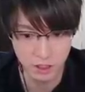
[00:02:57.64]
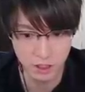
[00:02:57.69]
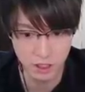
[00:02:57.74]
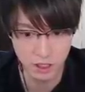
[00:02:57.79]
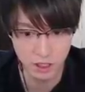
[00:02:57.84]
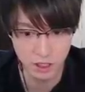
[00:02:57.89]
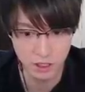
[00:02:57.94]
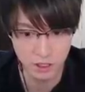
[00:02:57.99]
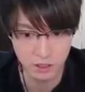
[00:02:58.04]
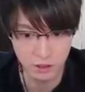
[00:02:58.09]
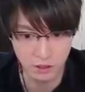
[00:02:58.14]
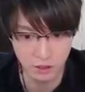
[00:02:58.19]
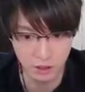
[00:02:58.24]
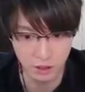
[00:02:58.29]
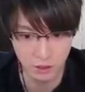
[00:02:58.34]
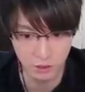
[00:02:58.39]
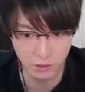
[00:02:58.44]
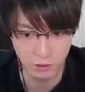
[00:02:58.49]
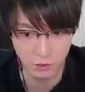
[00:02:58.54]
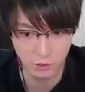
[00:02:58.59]
に エーケー 使った
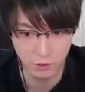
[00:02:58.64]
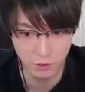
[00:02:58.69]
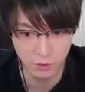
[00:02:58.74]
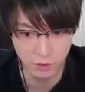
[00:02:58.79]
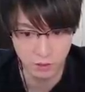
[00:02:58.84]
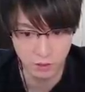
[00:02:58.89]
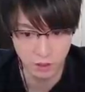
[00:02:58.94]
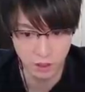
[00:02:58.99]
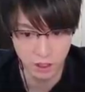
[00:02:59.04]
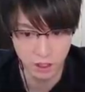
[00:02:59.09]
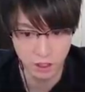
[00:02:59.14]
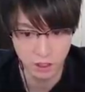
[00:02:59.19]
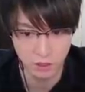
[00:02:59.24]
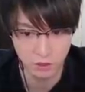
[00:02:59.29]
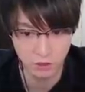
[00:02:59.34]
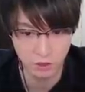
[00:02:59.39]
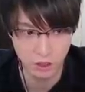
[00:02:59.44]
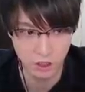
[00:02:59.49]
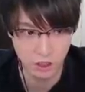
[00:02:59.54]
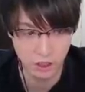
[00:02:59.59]
けど、遠距
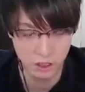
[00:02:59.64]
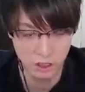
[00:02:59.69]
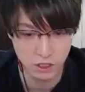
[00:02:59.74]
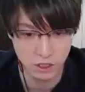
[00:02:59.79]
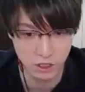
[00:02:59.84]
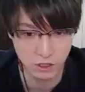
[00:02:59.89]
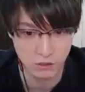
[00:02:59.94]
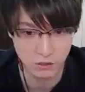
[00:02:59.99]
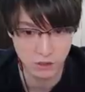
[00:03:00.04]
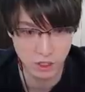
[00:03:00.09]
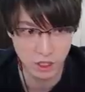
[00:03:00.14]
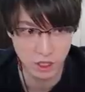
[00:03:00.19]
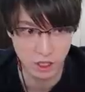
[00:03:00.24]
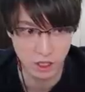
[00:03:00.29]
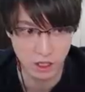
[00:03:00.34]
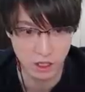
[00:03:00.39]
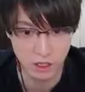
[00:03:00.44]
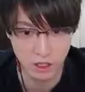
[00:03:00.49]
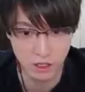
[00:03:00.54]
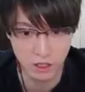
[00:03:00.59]
離いけちゃう
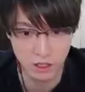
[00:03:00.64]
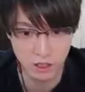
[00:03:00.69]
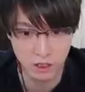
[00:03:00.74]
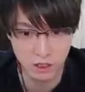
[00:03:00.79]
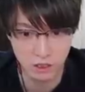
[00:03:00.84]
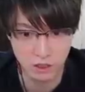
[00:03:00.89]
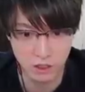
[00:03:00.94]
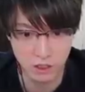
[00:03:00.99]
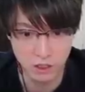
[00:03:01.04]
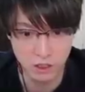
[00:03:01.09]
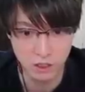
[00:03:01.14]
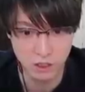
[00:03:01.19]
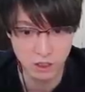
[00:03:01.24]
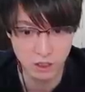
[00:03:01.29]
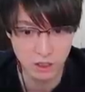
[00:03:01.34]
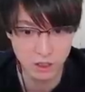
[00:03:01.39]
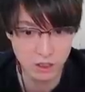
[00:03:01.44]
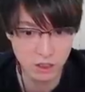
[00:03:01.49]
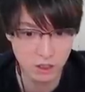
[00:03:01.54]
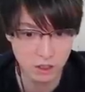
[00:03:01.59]
ね。全然い
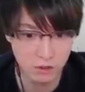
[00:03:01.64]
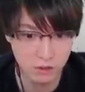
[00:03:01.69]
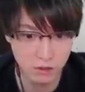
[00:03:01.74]
けちゃう